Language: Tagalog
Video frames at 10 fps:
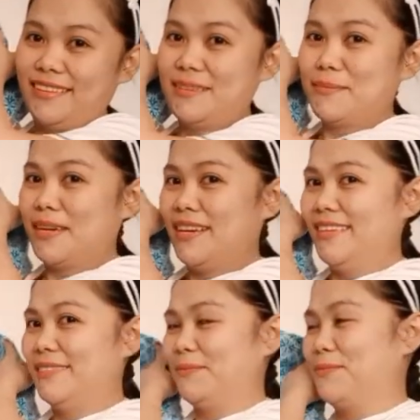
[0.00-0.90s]
oh, di ba?
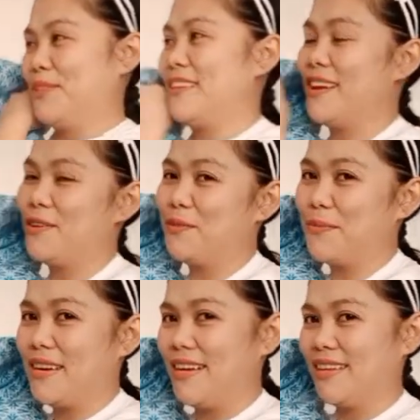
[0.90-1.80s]
Pwede na akong
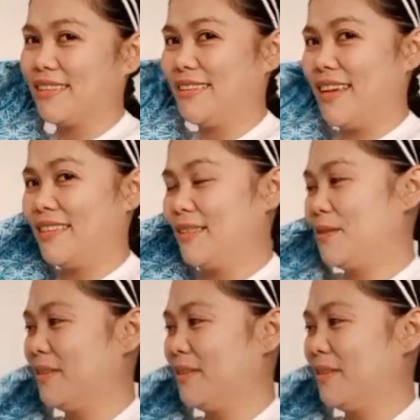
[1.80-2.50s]
mag-sell stock